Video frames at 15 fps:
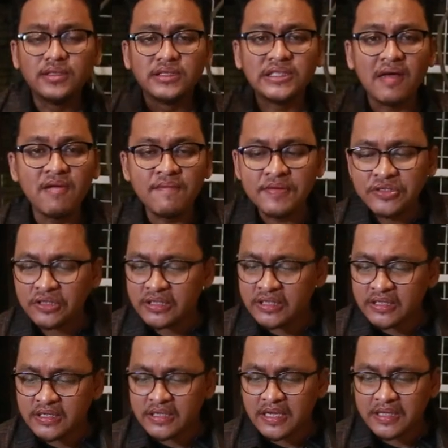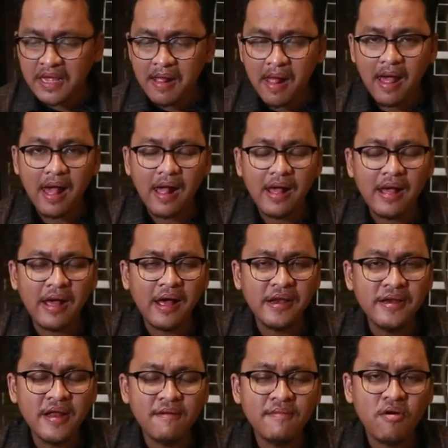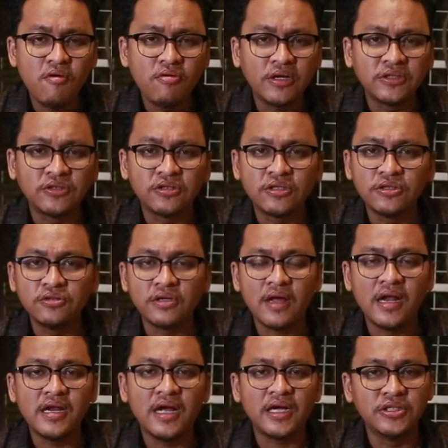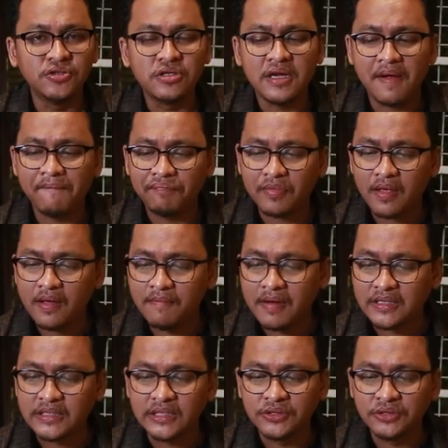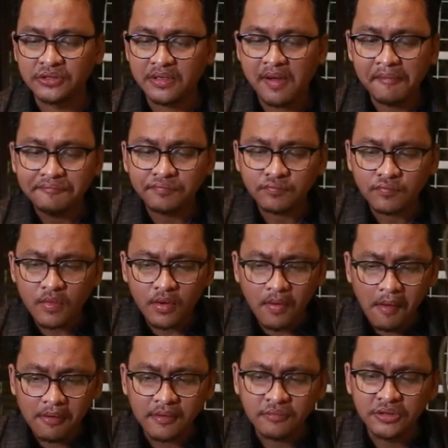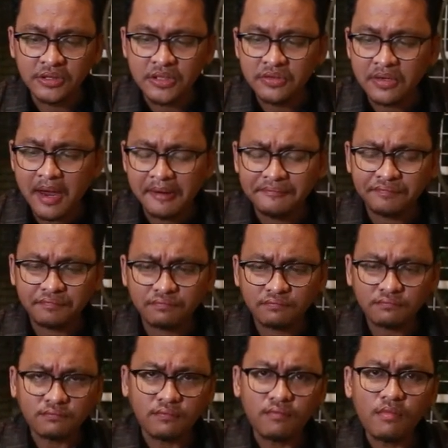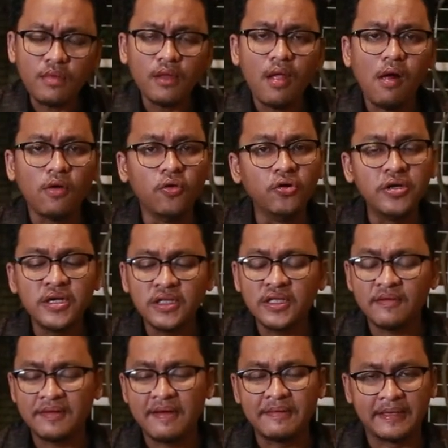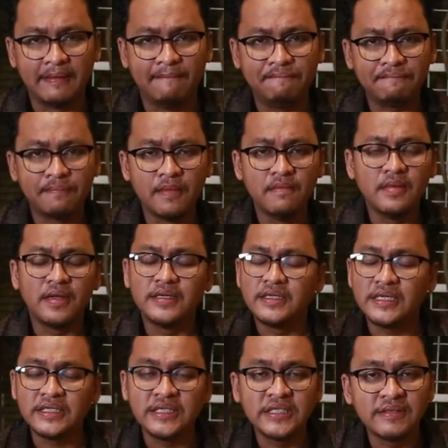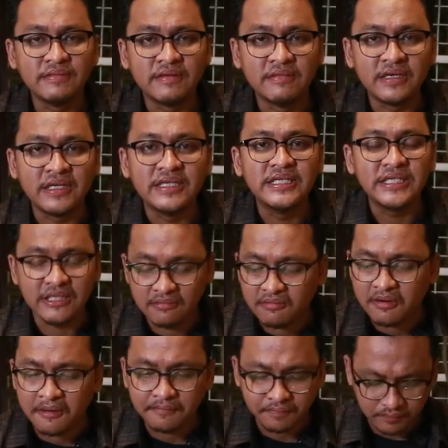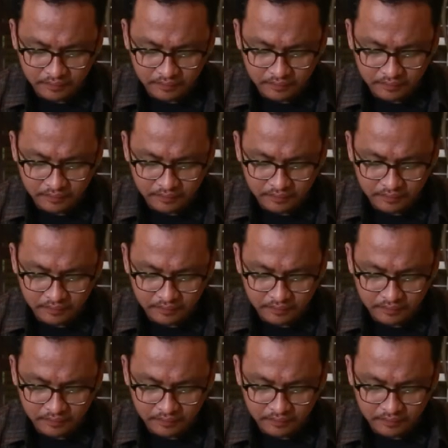Sambal pencok ini ternyata ada bau kencur-kencur, ada kencur ya, berasa kencurnya. Kemudian juga gurihnya tetap dapat. Rasanya sebenarnya istimewa.